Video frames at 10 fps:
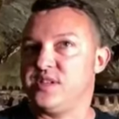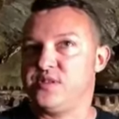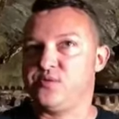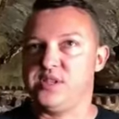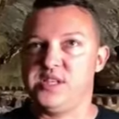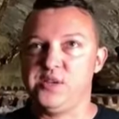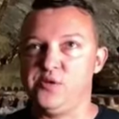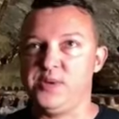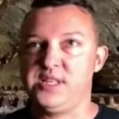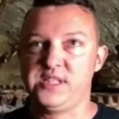s'étendaient sur des
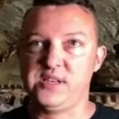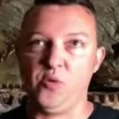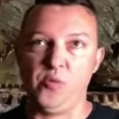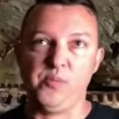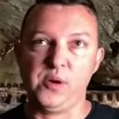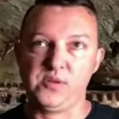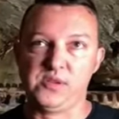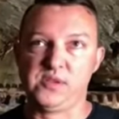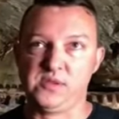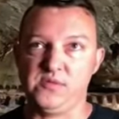kilomètres. On
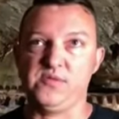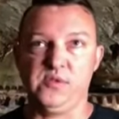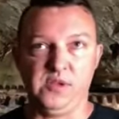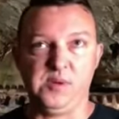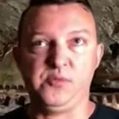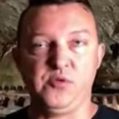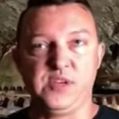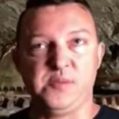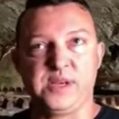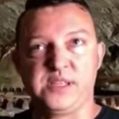pense, enfin, on est
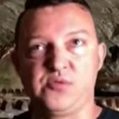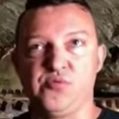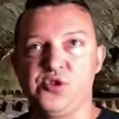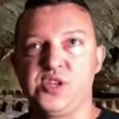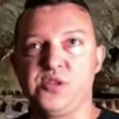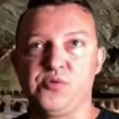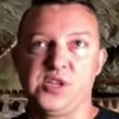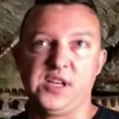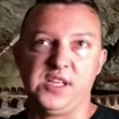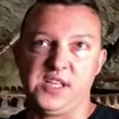sûr qu'ils passent sous le
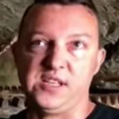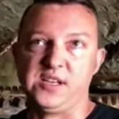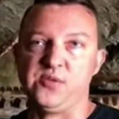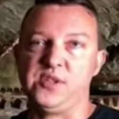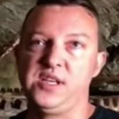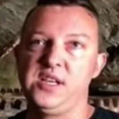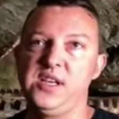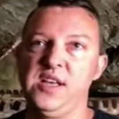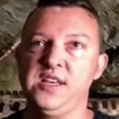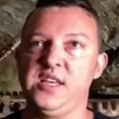château de Charlie qui est à
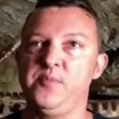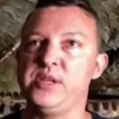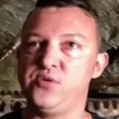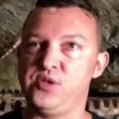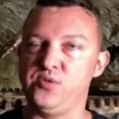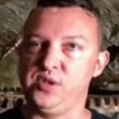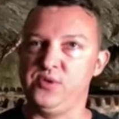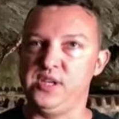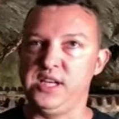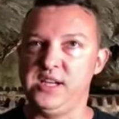côté, qu'ils passent aussi au
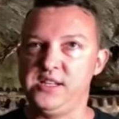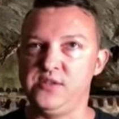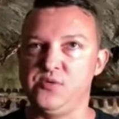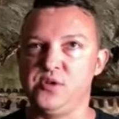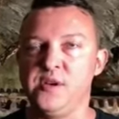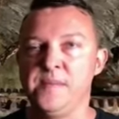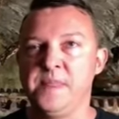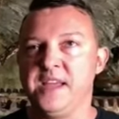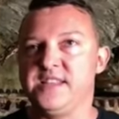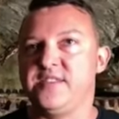niveau de l'église. Donc,
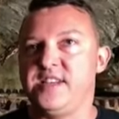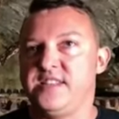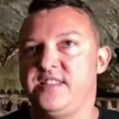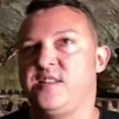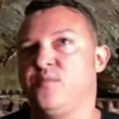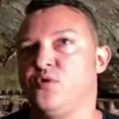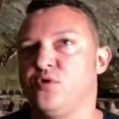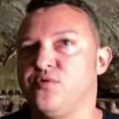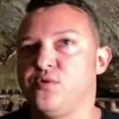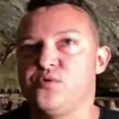ça avait certainement
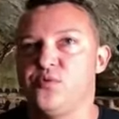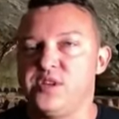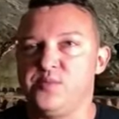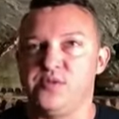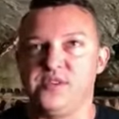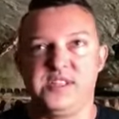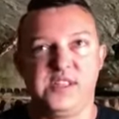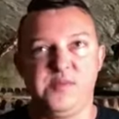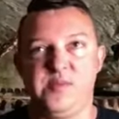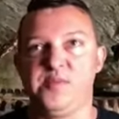d'autres fonctions qui peuvent
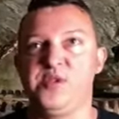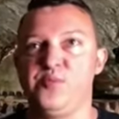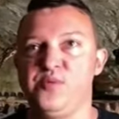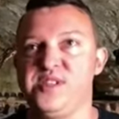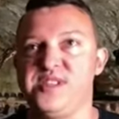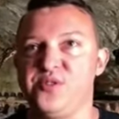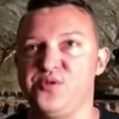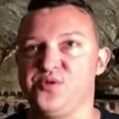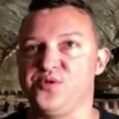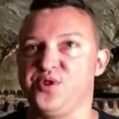rester même un petit peu
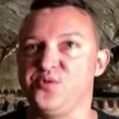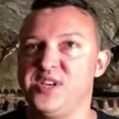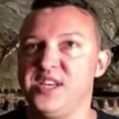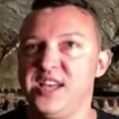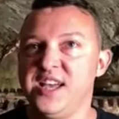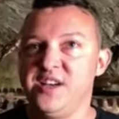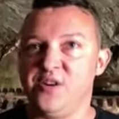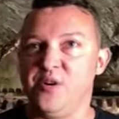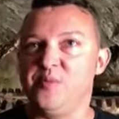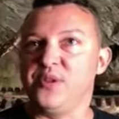mystérieuses aujourd'hui,
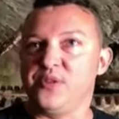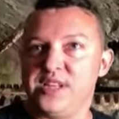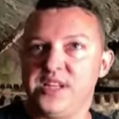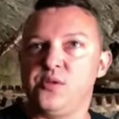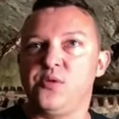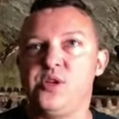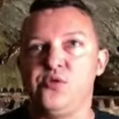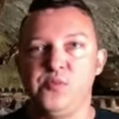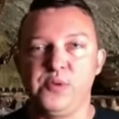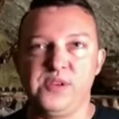euh, pendant les guerres de
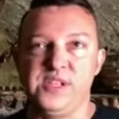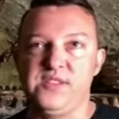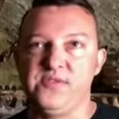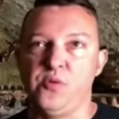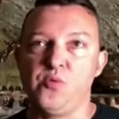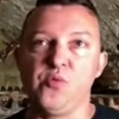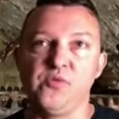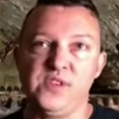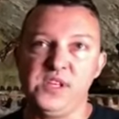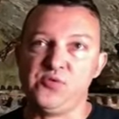religion, pendant les différents
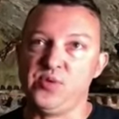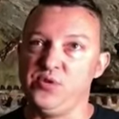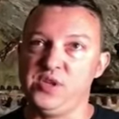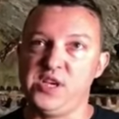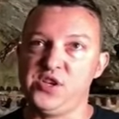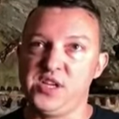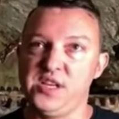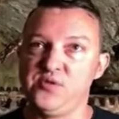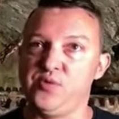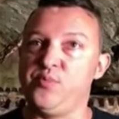conflits, soit de
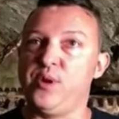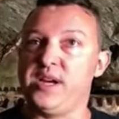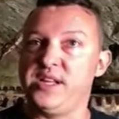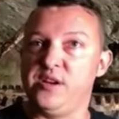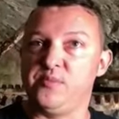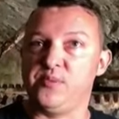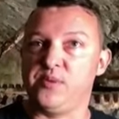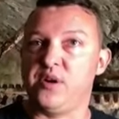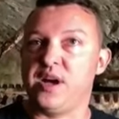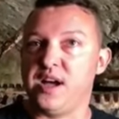cachette, soit pour aller d'un
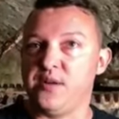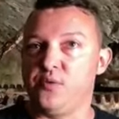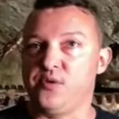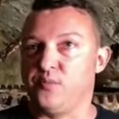plan,